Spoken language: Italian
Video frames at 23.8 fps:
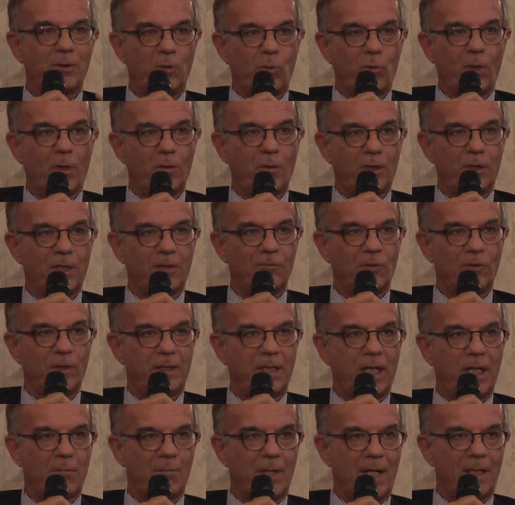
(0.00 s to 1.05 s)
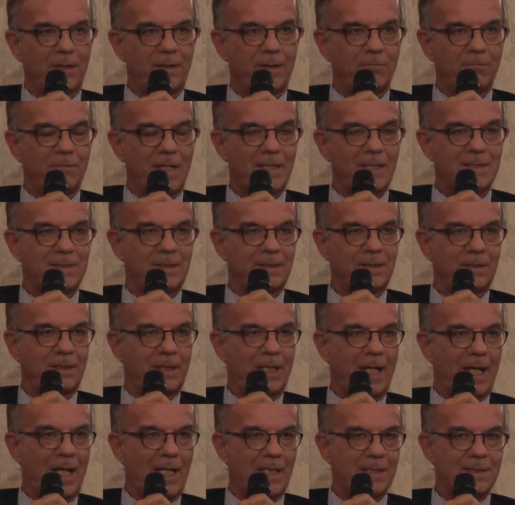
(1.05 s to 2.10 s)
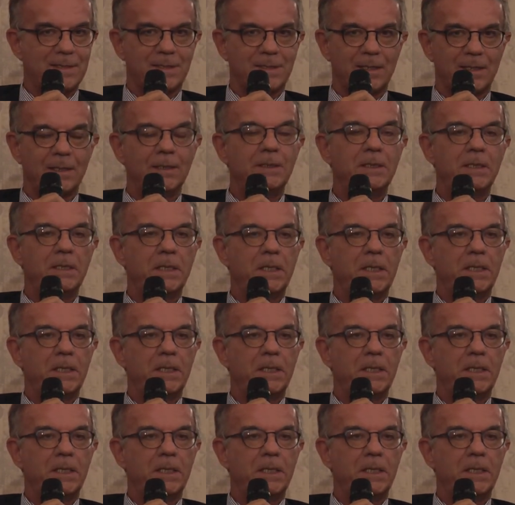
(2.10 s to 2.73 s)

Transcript: in quello che voi chiamate un asset class